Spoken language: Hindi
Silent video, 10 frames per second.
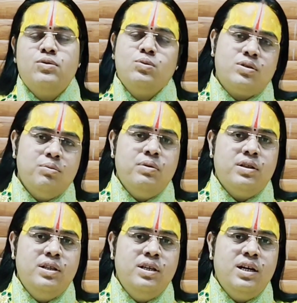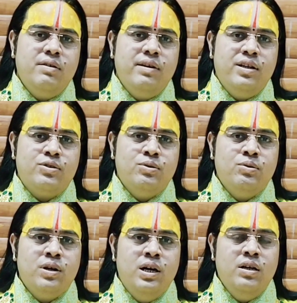सुख समृद्धि का आवास
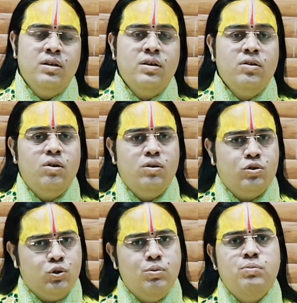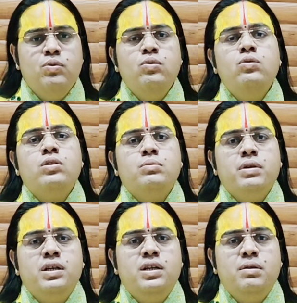होगा और शुभ मुहूर्त
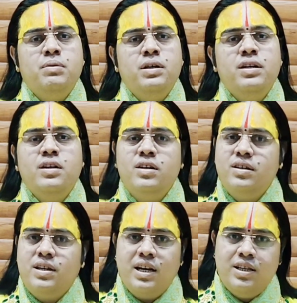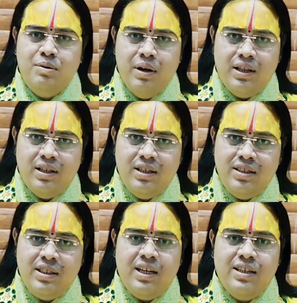में ही हमें राखी
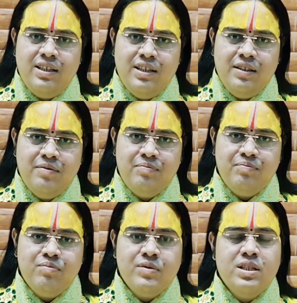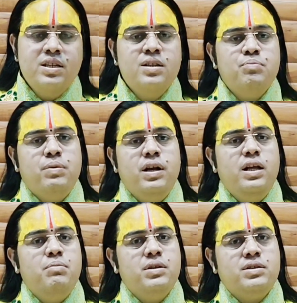बांधनी चाहिए
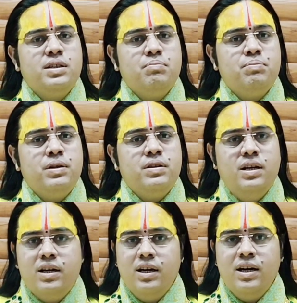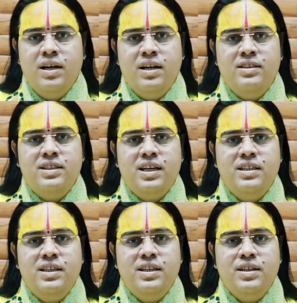पहले मस्तक पर तिलक लगाना
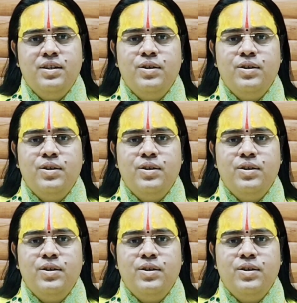चाहिए